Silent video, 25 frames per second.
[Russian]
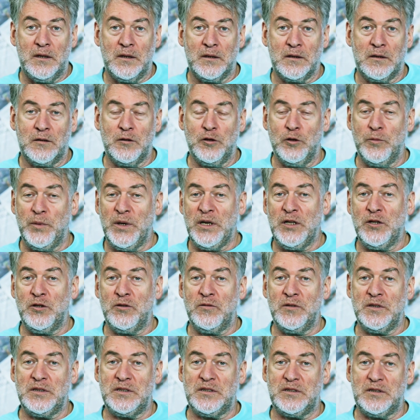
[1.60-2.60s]
Голубые
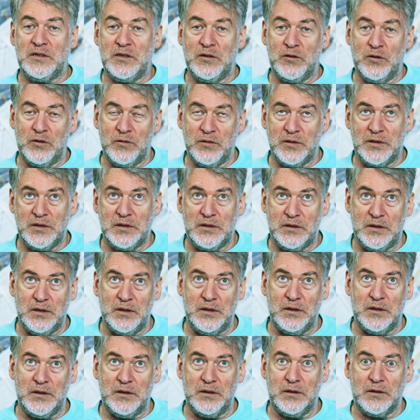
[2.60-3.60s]
новости,
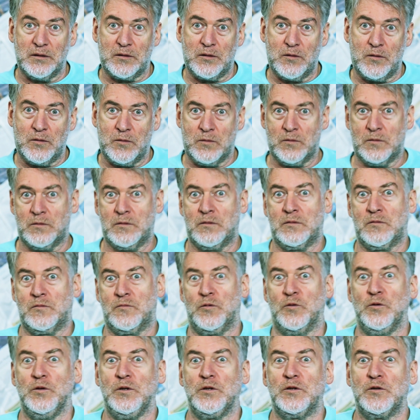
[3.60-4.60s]
новости
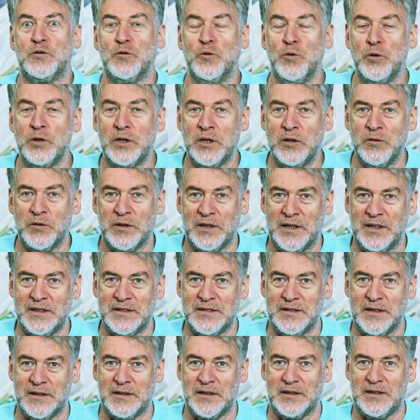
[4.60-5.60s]
культуры у
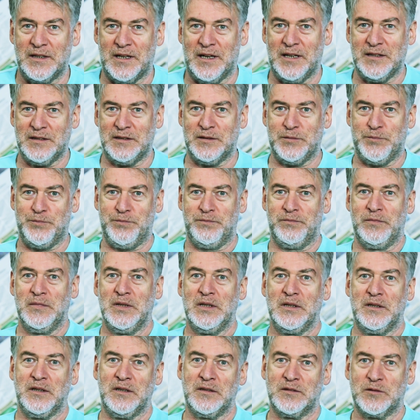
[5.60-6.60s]
нас на этот раз
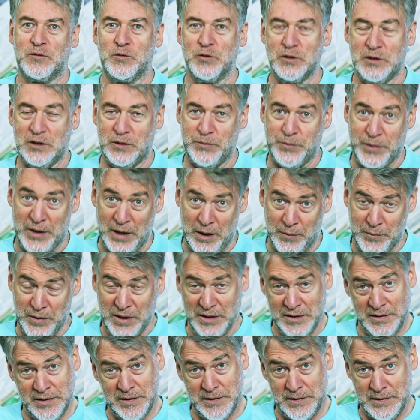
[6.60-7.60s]
исходят
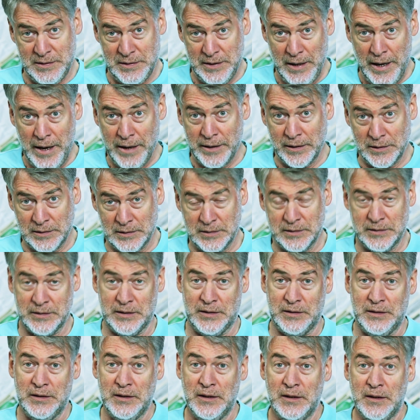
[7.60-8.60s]
прямо из
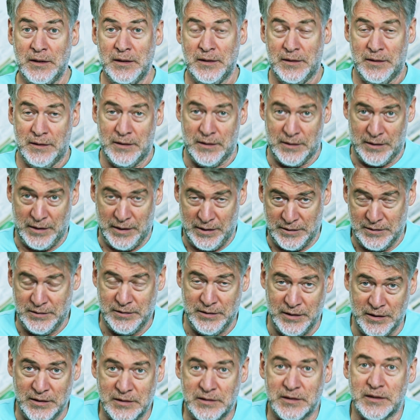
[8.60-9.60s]
сердца
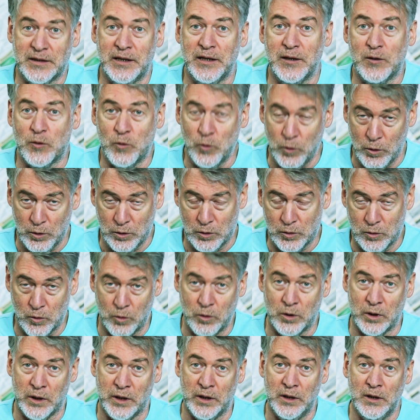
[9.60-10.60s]
российской
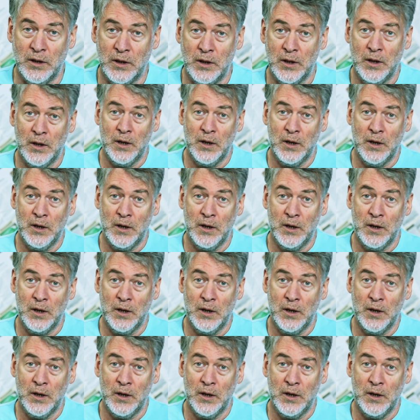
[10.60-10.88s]
культуры,